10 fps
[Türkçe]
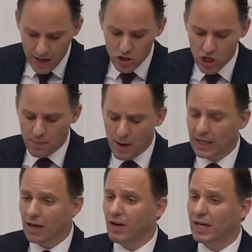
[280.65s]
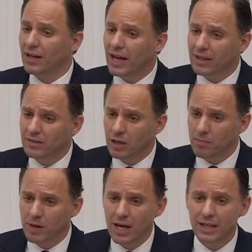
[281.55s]
şebeke ve
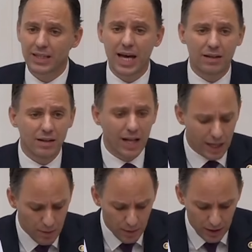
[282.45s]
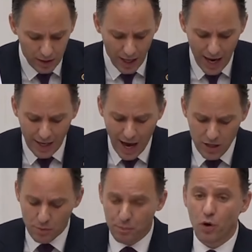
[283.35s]
iletim yenilenebilir
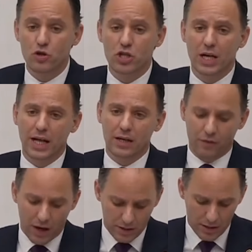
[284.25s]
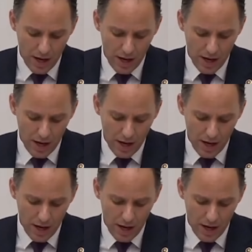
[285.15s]
enerji projeleri var.